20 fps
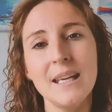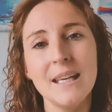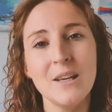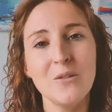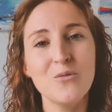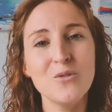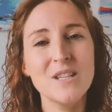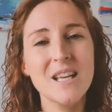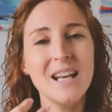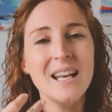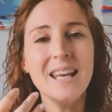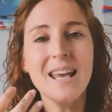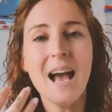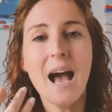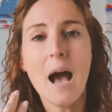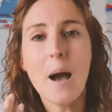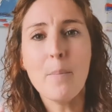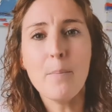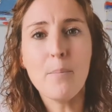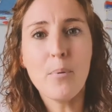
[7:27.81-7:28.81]
Et vous allez
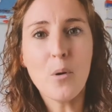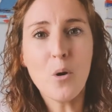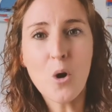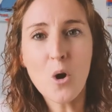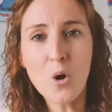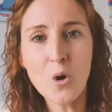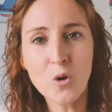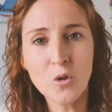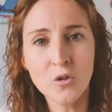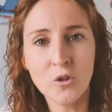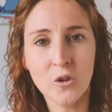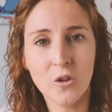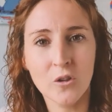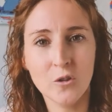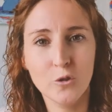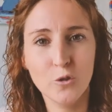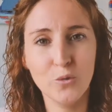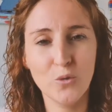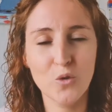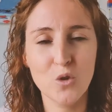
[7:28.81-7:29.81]

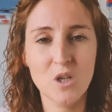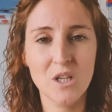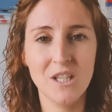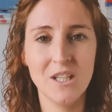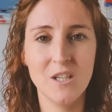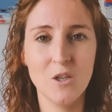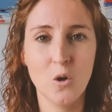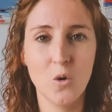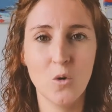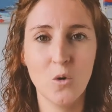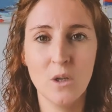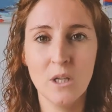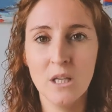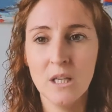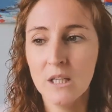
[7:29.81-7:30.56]
apprendre de vos clients